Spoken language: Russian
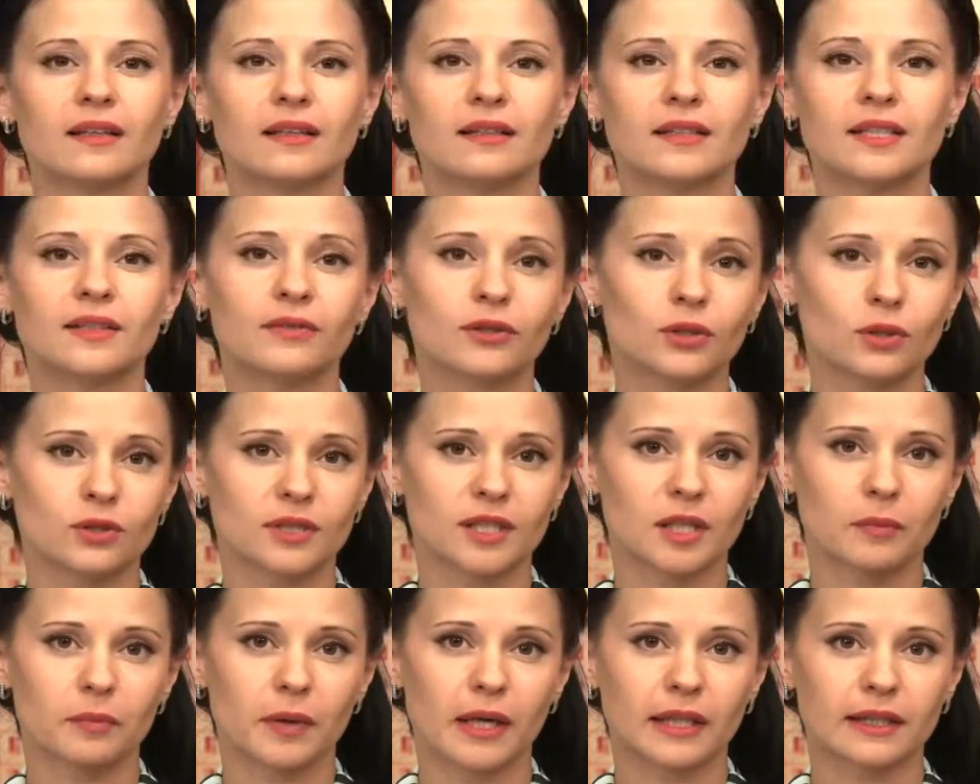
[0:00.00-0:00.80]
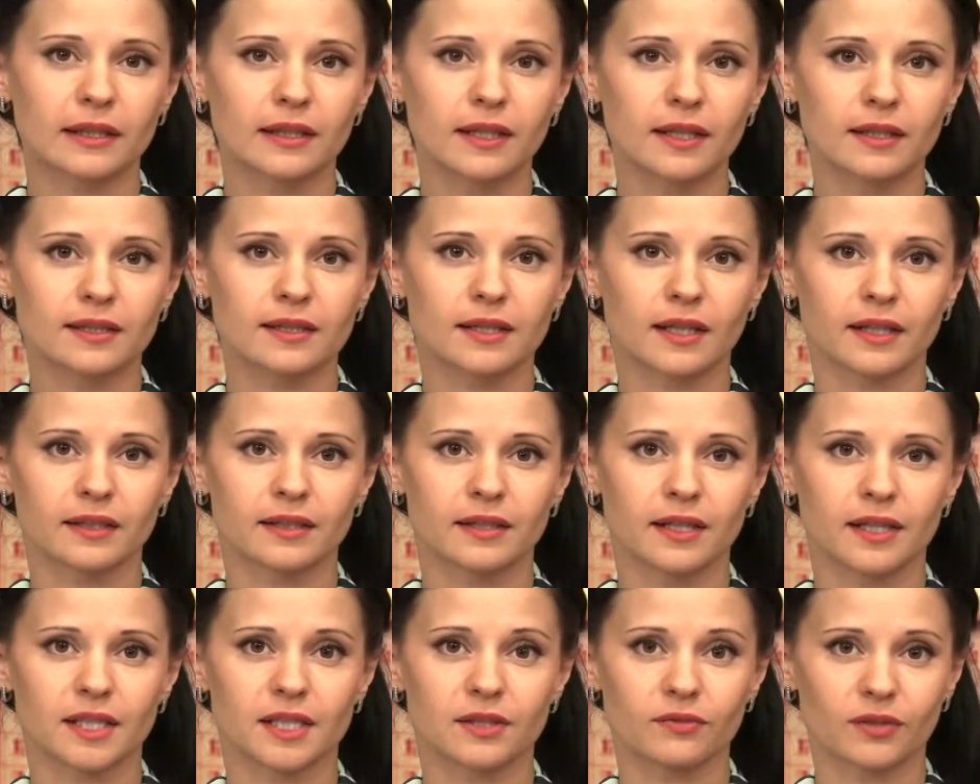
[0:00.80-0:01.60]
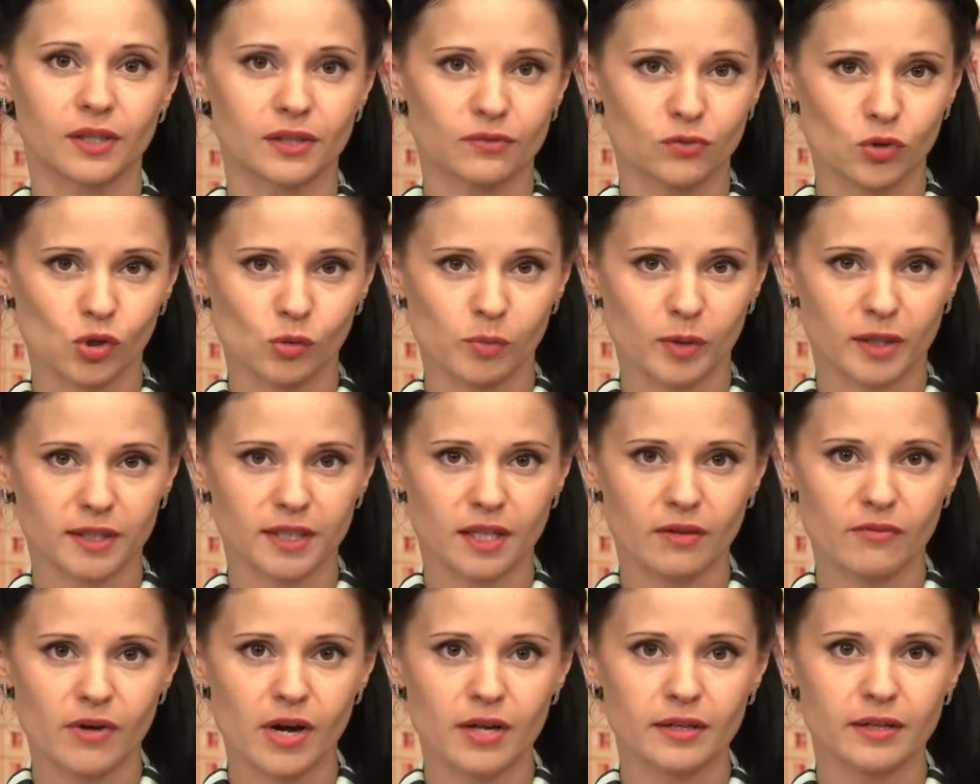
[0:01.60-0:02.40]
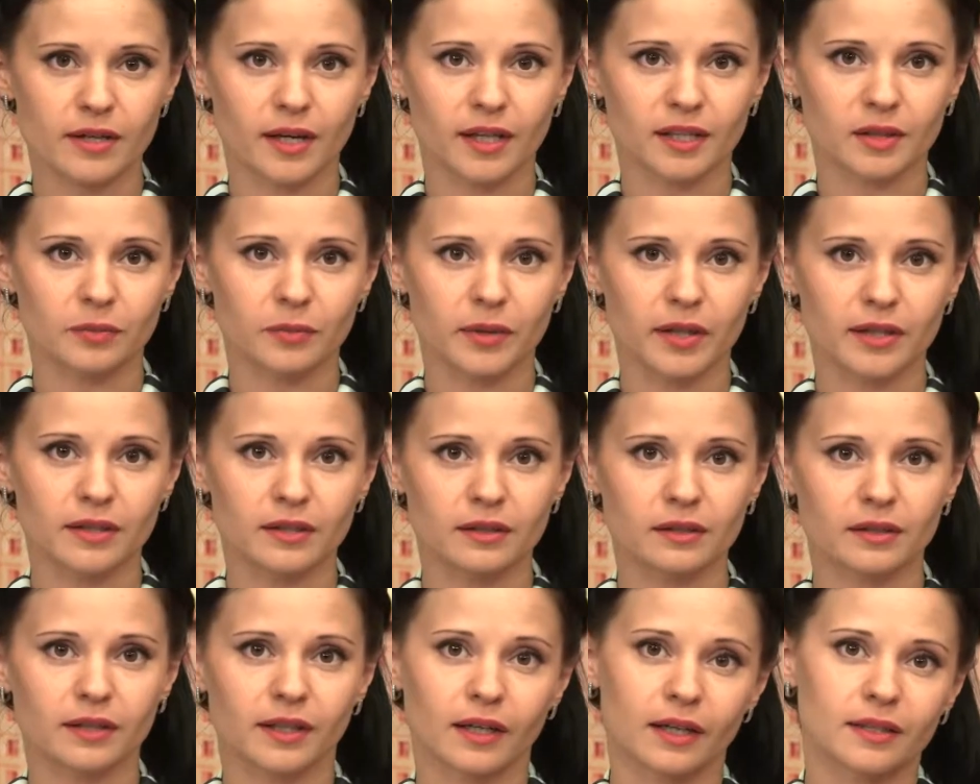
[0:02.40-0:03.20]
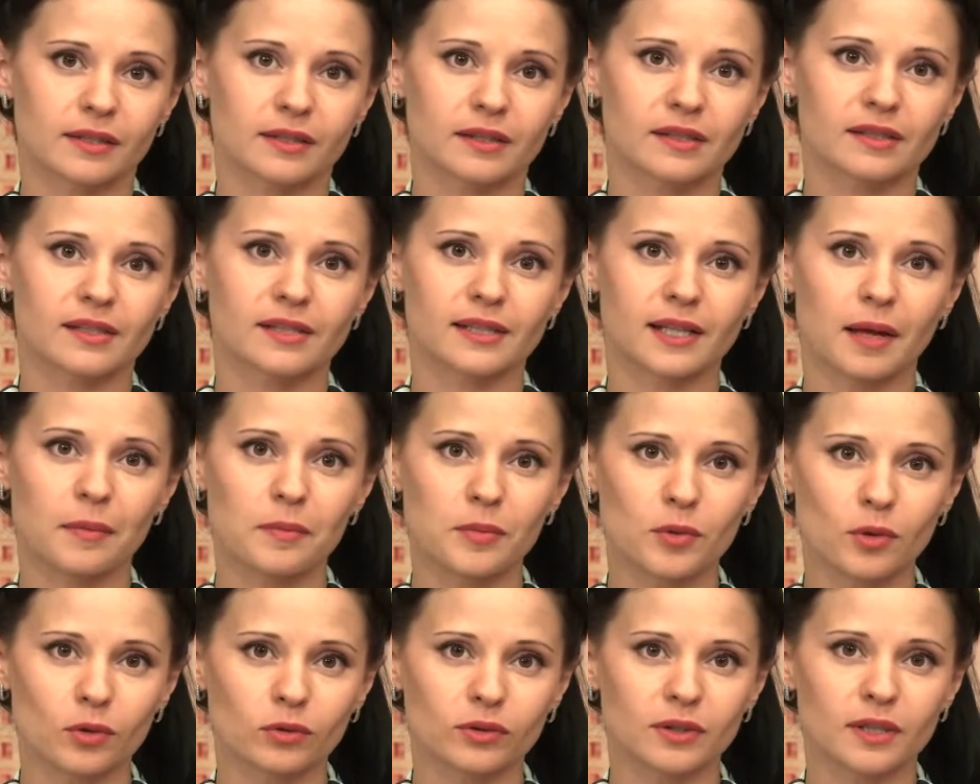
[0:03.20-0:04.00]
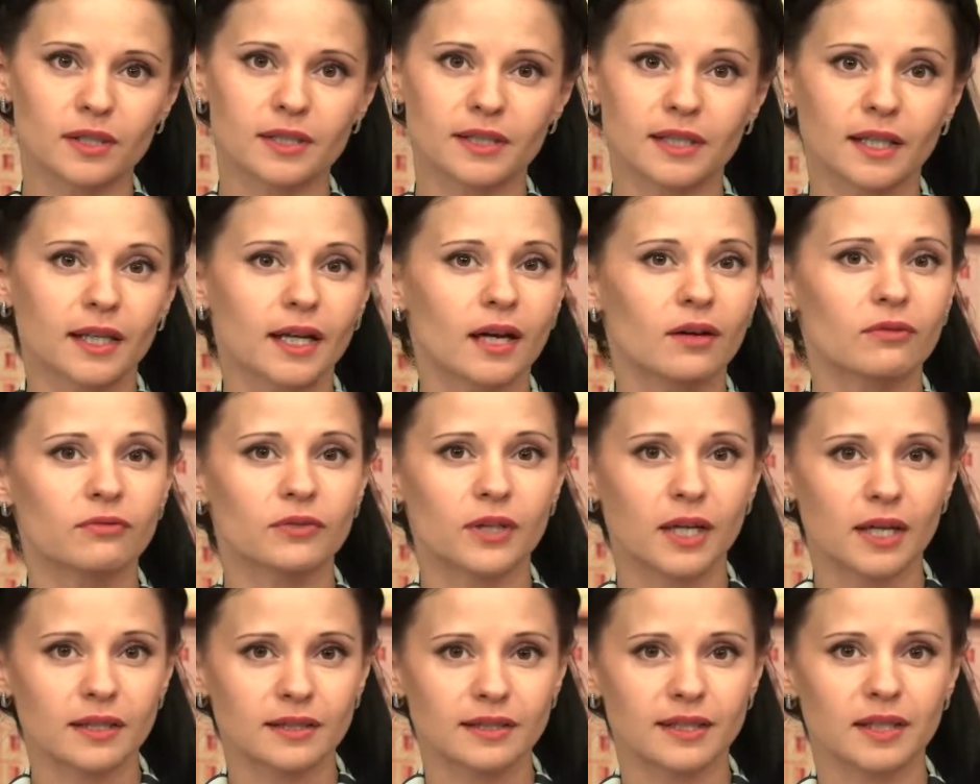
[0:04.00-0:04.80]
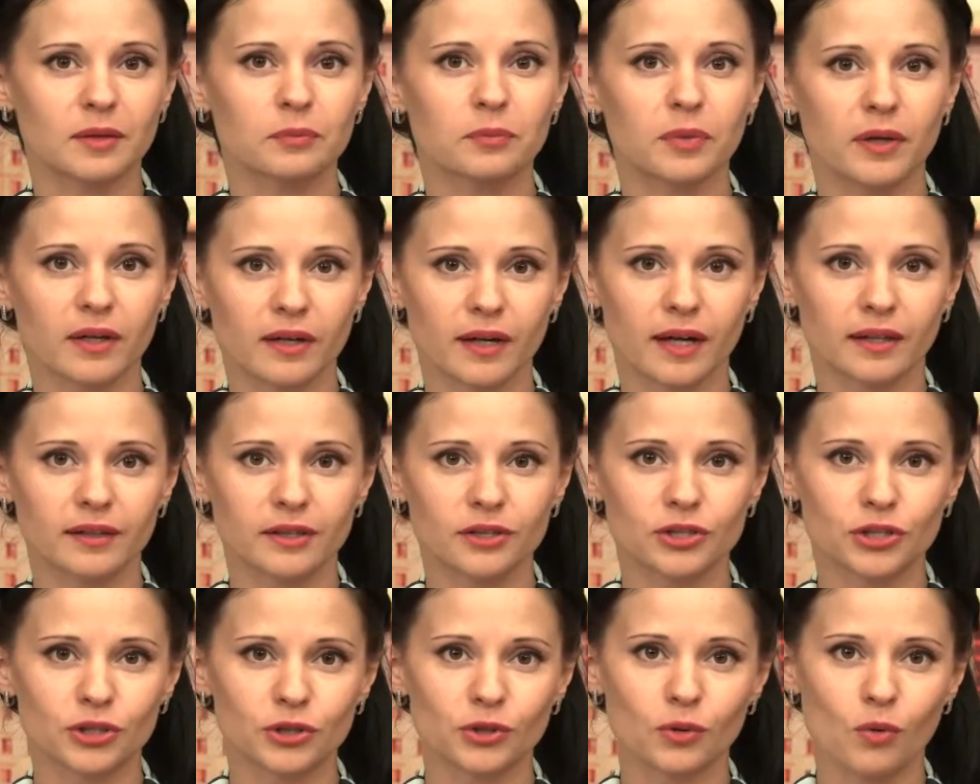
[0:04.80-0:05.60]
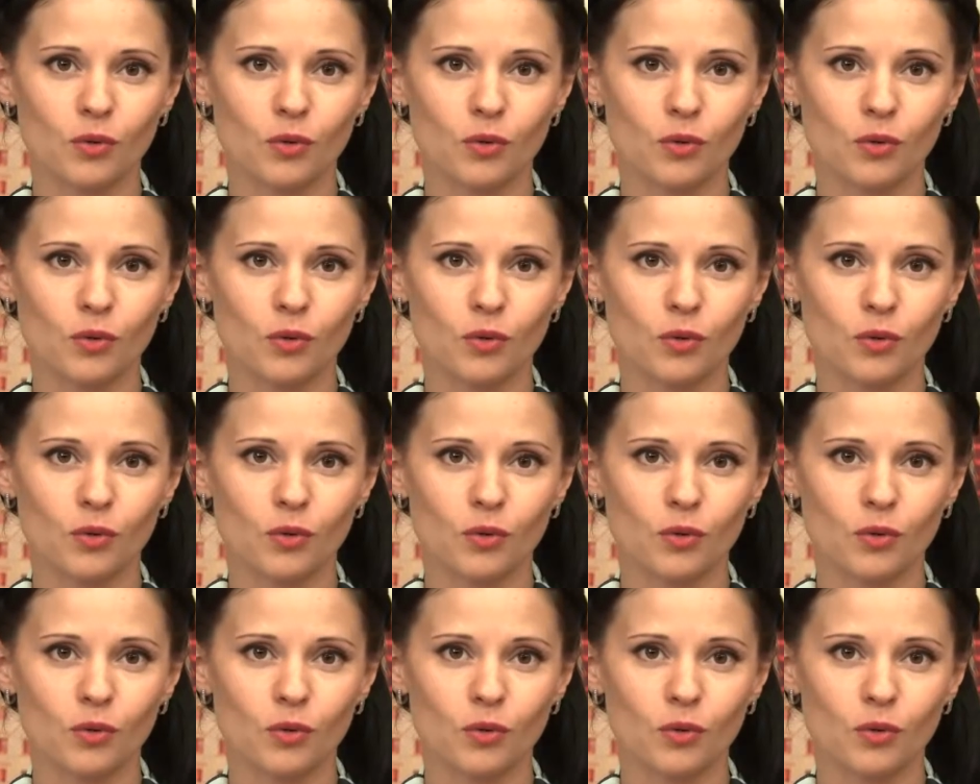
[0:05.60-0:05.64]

95 лет со дня своего образования отметил краснознаменный Закавказский пограничный